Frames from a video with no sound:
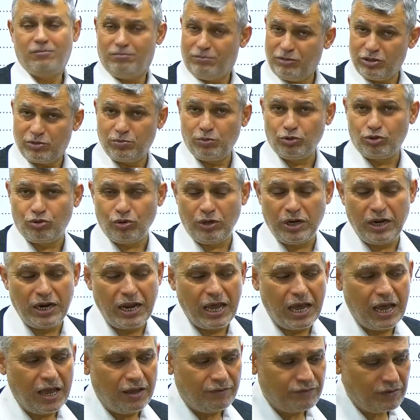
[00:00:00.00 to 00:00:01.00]
مزبوط ولا
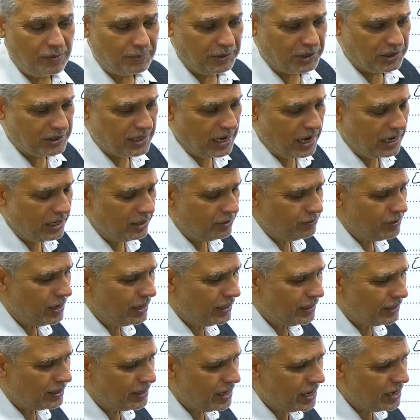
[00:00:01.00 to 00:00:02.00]
لا فبالتالي
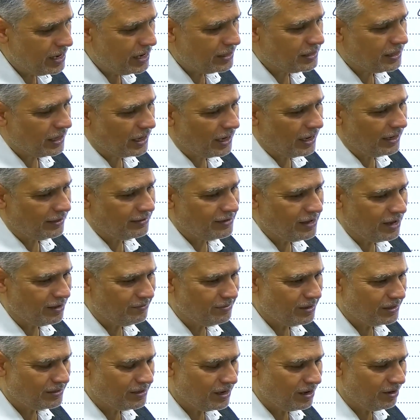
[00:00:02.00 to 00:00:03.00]
وان كانت
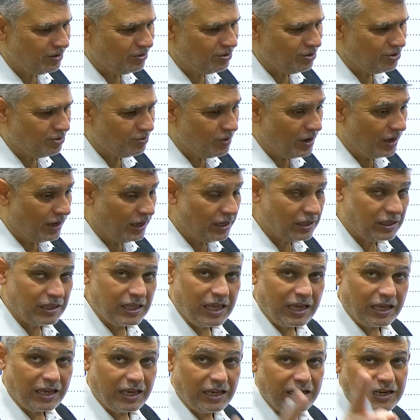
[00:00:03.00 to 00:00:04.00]
الكتابه تاخذ وقت
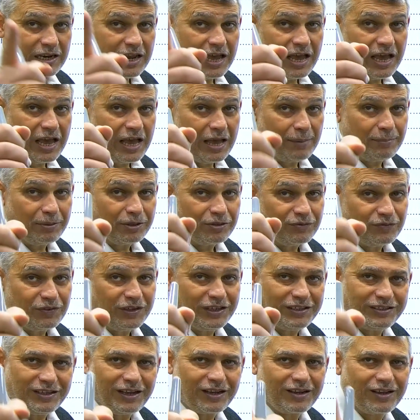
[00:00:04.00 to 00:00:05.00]
لكنها
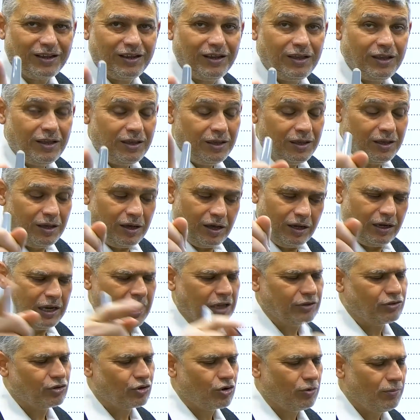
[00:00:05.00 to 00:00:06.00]
بتفيدك الله
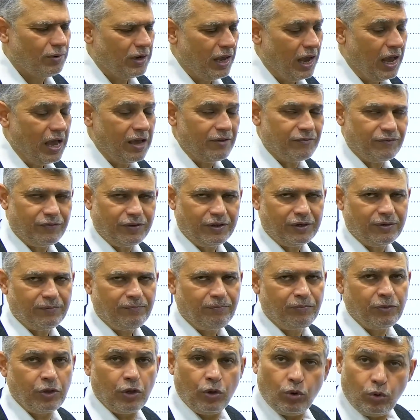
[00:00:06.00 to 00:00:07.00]
يعطيكم
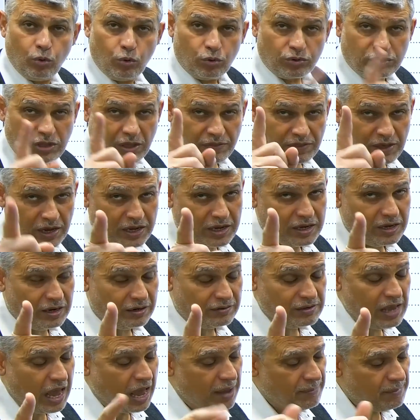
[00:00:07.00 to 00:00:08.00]
العافيه
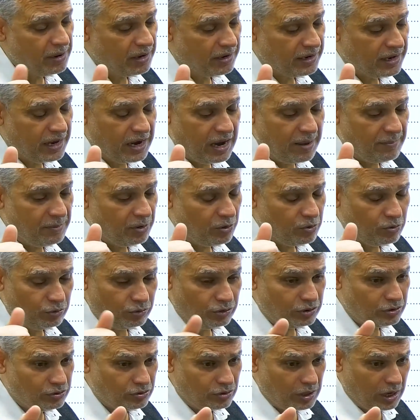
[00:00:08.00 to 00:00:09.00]
وتذكر دائما الكلام
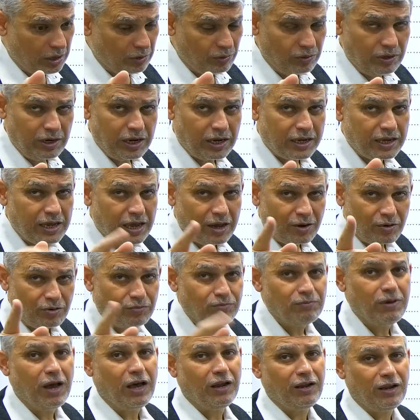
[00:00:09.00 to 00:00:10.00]
كنت أقول لك يا
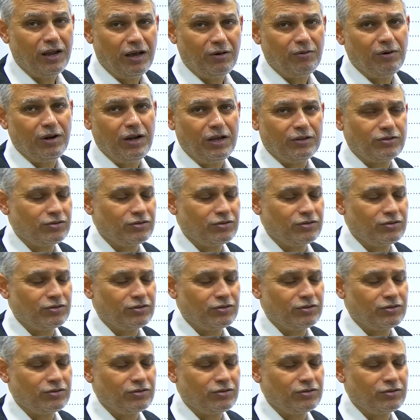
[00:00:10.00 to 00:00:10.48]
كن مع الله ولا